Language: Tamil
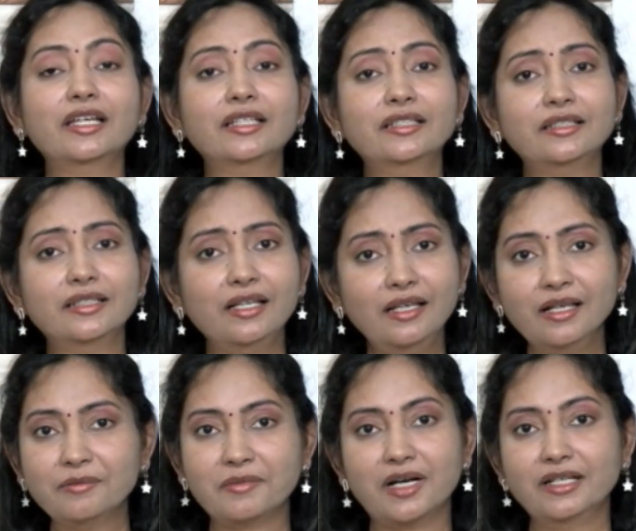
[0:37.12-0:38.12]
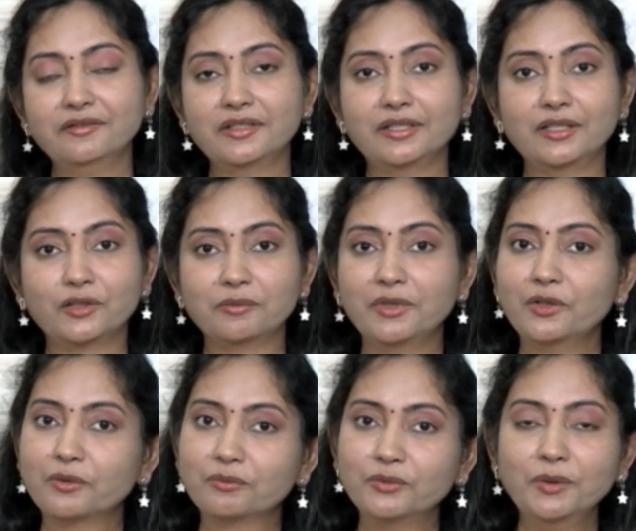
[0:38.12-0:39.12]
இது எல்லா மாணவர்களுக்குமே
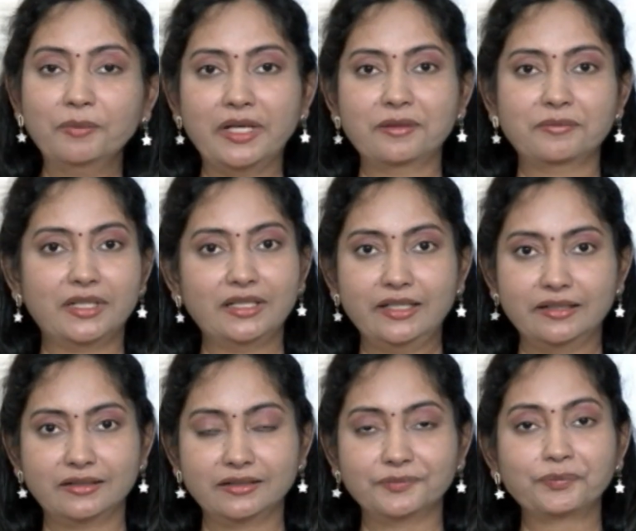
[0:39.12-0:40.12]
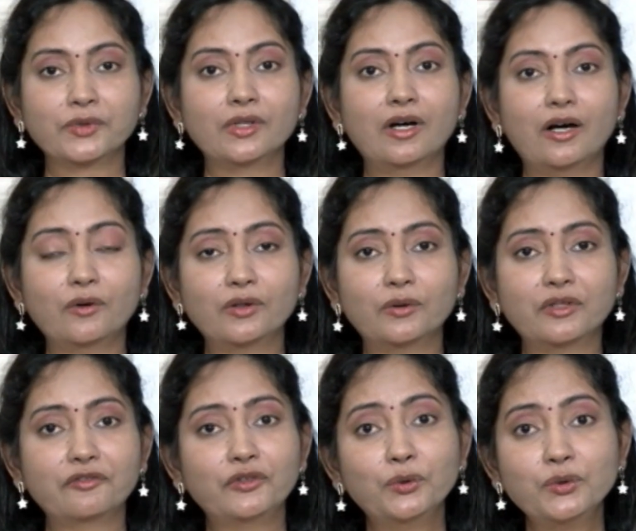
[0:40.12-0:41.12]
ரொம்ப பயன்பாட்டில் இருக்குது
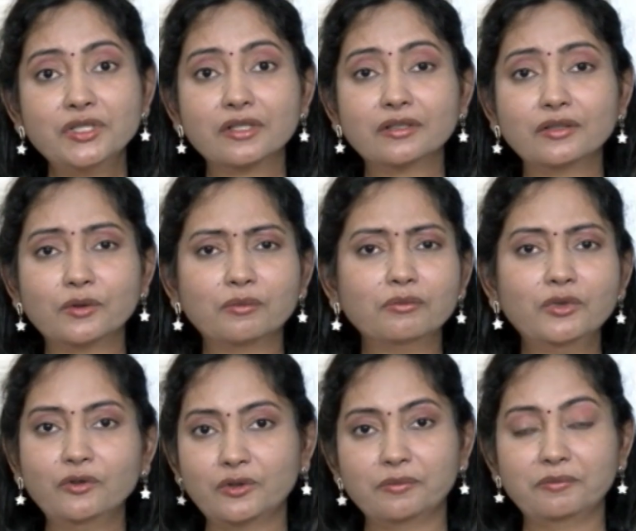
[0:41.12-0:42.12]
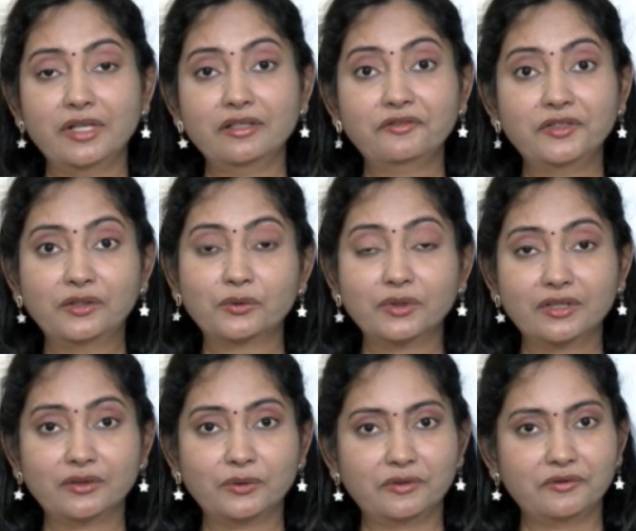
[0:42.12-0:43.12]
அவங்களோட ஃப்யூச்சருக்கு ரொம்ப ஒரு பெனிஃபிட்
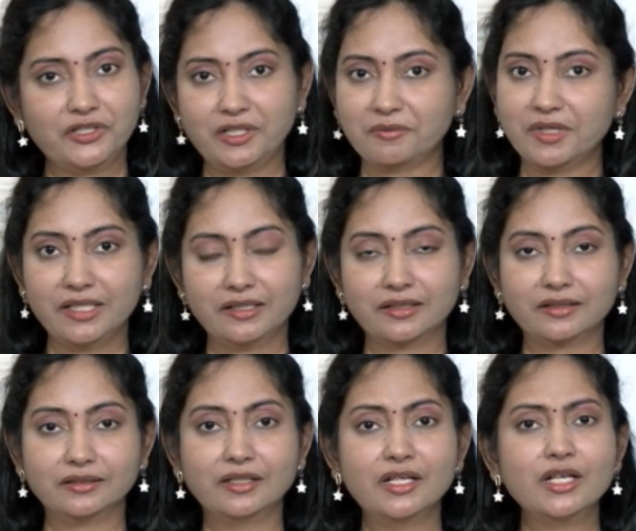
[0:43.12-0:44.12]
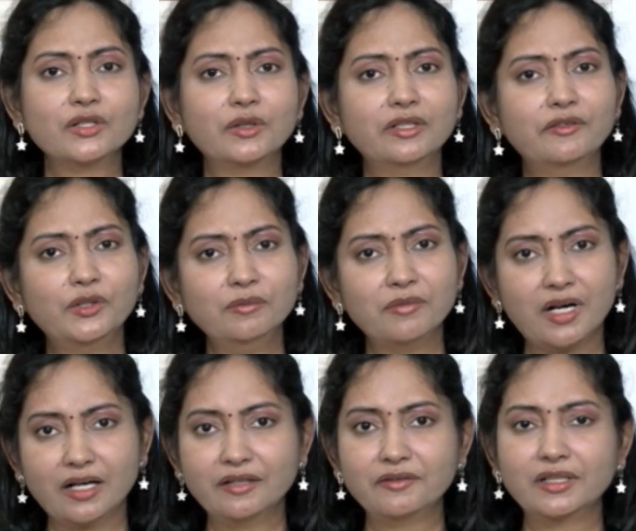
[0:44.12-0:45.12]
கொடுக்க ஒரு விஷயமா இருக்குது ஸோ இது வெறும்
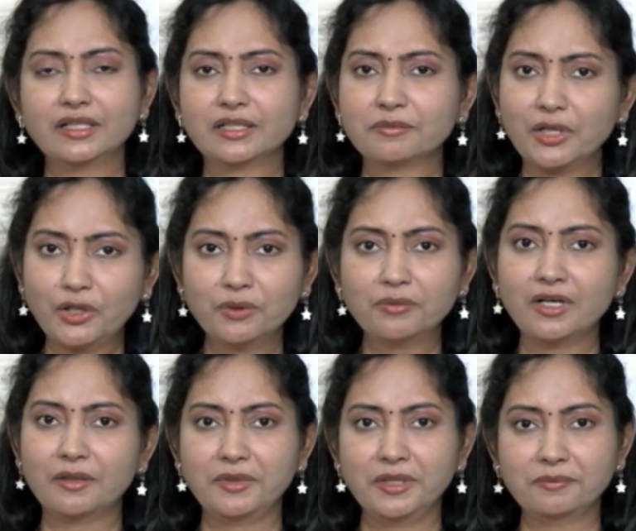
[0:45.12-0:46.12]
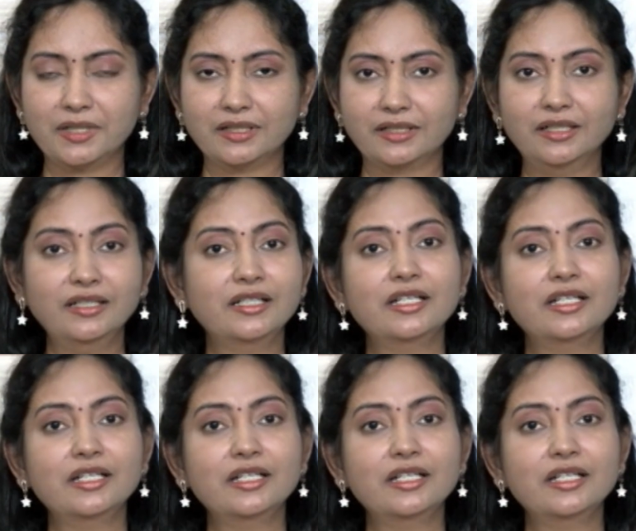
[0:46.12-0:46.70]
மாணவர்களுக்கு மட்டுமா அப்படின்னு பார்த்தா